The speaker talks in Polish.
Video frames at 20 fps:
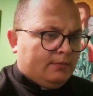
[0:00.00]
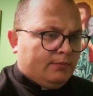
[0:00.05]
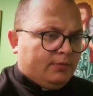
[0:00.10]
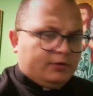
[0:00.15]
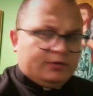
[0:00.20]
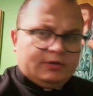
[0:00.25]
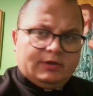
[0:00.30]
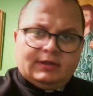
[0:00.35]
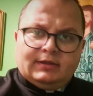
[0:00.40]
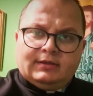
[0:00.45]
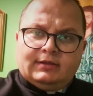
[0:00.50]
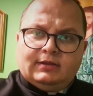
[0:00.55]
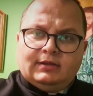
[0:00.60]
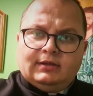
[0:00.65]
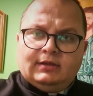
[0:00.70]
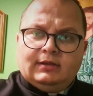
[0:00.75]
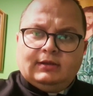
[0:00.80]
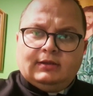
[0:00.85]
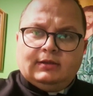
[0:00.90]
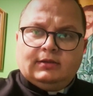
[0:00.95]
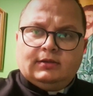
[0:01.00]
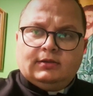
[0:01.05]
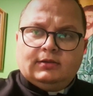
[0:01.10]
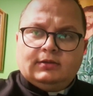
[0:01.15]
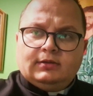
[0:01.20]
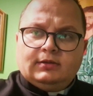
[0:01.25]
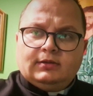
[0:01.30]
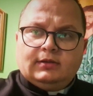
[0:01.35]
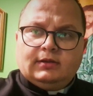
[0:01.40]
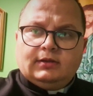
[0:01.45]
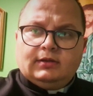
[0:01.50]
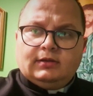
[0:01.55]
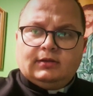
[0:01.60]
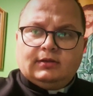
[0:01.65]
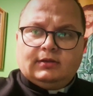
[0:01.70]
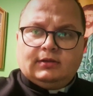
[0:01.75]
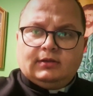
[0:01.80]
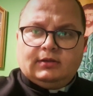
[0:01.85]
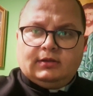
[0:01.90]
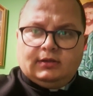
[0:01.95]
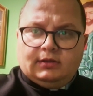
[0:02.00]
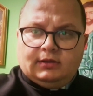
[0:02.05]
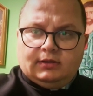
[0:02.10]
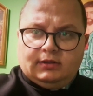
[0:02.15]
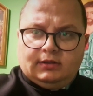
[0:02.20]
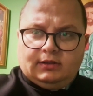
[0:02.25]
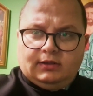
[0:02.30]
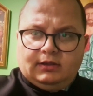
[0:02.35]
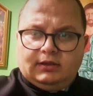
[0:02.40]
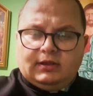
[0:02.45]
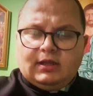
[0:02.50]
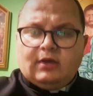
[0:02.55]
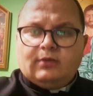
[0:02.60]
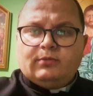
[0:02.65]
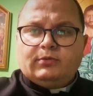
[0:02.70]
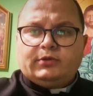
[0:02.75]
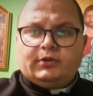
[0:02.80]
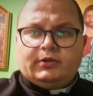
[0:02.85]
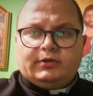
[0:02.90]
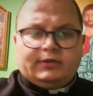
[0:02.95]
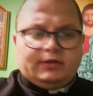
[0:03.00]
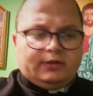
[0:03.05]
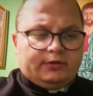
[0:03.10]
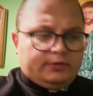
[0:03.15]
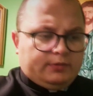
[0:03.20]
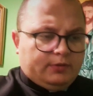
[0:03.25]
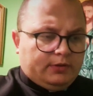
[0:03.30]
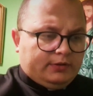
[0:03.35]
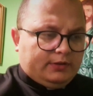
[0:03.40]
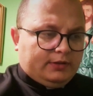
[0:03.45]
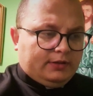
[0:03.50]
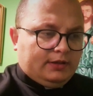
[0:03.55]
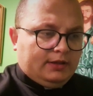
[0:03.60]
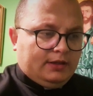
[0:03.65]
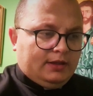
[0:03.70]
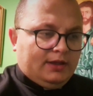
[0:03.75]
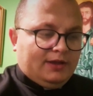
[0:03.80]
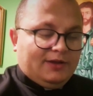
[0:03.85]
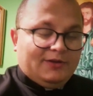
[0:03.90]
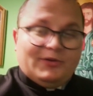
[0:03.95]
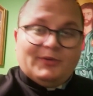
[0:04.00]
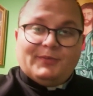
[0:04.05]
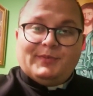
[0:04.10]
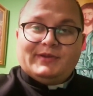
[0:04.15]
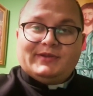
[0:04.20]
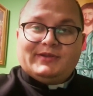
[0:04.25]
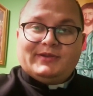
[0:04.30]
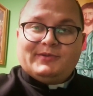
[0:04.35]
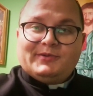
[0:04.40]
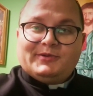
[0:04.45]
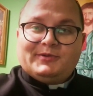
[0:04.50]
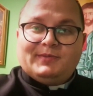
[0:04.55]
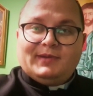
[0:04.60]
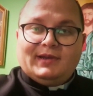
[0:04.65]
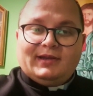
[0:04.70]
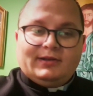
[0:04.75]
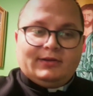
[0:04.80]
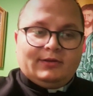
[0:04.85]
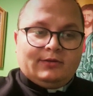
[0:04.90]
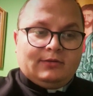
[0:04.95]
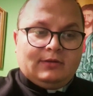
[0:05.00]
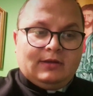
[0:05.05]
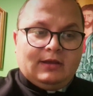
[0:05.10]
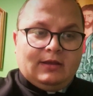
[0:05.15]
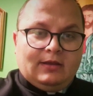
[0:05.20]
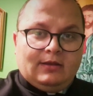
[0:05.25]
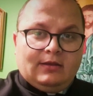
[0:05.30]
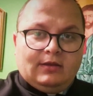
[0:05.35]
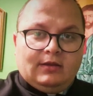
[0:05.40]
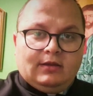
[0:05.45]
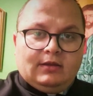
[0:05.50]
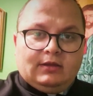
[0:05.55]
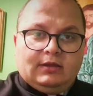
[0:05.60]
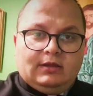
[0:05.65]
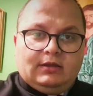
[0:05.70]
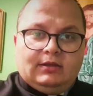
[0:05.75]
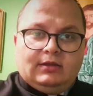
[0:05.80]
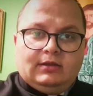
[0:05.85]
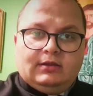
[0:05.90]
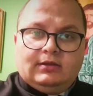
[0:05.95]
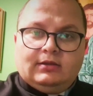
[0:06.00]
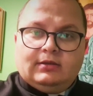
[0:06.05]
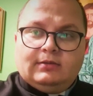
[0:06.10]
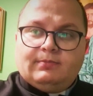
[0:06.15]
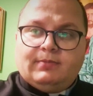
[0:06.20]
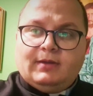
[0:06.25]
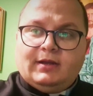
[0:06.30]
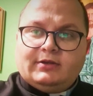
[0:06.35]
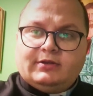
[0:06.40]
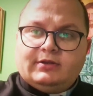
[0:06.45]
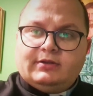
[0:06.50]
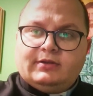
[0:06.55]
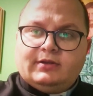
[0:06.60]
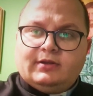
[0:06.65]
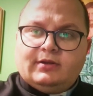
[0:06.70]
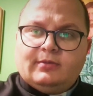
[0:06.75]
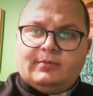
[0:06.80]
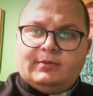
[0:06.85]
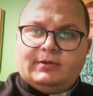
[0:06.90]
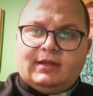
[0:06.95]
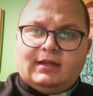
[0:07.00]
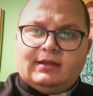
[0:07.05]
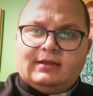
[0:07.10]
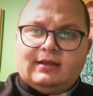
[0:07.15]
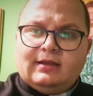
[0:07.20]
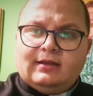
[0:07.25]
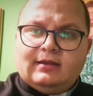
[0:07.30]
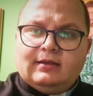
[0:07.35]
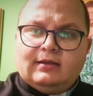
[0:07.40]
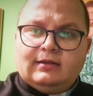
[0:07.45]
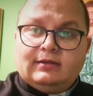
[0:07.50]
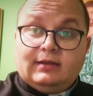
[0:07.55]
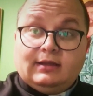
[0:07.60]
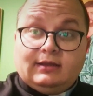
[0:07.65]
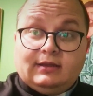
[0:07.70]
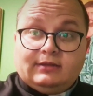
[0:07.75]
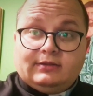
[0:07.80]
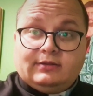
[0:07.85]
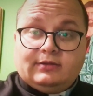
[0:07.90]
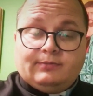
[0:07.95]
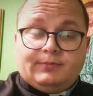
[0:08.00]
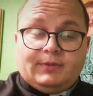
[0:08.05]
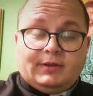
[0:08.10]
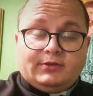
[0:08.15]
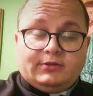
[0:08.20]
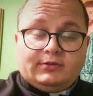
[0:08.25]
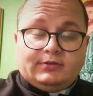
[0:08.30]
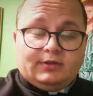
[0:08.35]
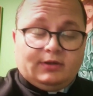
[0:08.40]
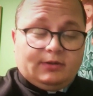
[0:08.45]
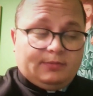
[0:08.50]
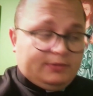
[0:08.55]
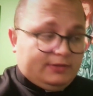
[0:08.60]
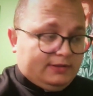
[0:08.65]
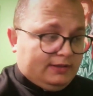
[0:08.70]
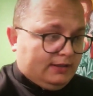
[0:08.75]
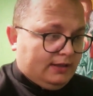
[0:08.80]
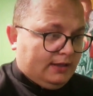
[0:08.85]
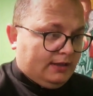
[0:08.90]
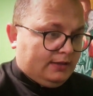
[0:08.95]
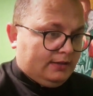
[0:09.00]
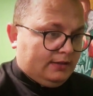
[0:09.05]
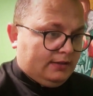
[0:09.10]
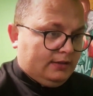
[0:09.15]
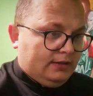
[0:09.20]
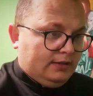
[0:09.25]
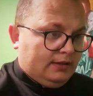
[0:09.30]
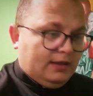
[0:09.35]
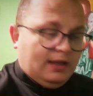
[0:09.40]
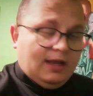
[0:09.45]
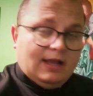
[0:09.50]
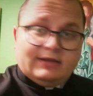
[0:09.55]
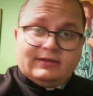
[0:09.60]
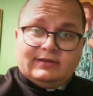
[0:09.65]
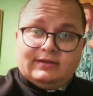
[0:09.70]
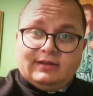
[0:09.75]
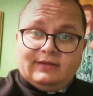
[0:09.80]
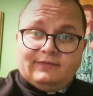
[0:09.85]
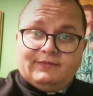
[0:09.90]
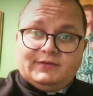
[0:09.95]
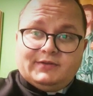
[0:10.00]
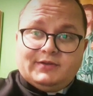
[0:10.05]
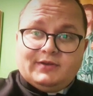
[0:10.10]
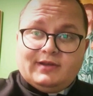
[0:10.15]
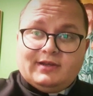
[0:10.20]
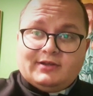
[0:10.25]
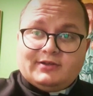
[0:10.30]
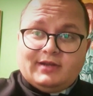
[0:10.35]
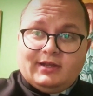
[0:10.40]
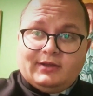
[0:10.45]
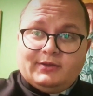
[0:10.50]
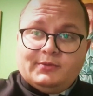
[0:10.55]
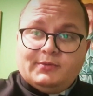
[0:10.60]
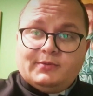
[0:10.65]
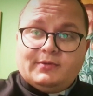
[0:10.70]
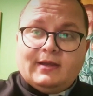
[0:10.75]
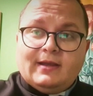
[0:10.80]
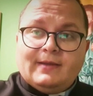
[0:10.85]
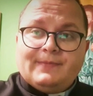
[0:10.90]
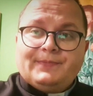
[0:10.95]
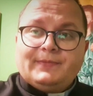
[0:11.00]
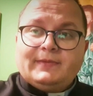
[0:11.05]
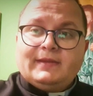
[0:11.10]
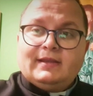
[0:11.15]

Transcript: Poszedł i, i dał mu to 100 zł. Chłopiec się uśmiechnął i patrzy, co robi tata. Tata co, patrzy, co robi synek, a synek wyciąga szkatułkę